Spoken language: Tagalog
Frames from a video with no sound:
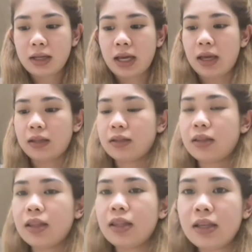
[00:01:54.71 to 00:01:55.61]
Ayan.
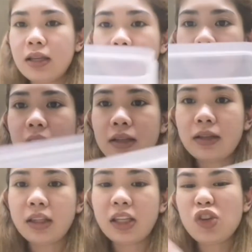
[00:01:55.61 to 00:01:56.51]
Ayan.
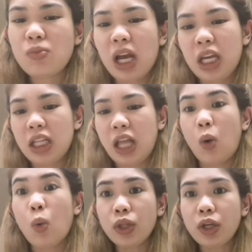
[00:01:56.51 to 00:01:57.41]
Hindi nyo
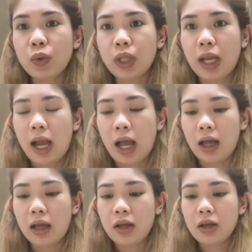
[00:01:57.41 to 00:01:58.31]
makakita. Kunin ko na lang.
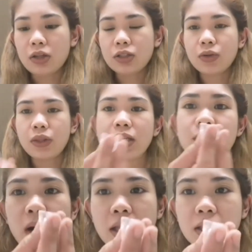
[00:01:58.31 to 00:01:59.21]
So, this
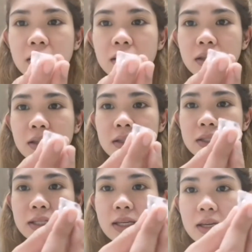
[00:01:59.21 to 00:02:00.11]
one.
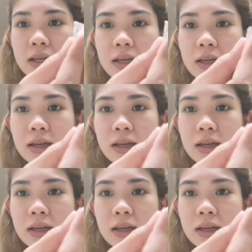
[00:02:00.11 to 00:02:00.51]
See?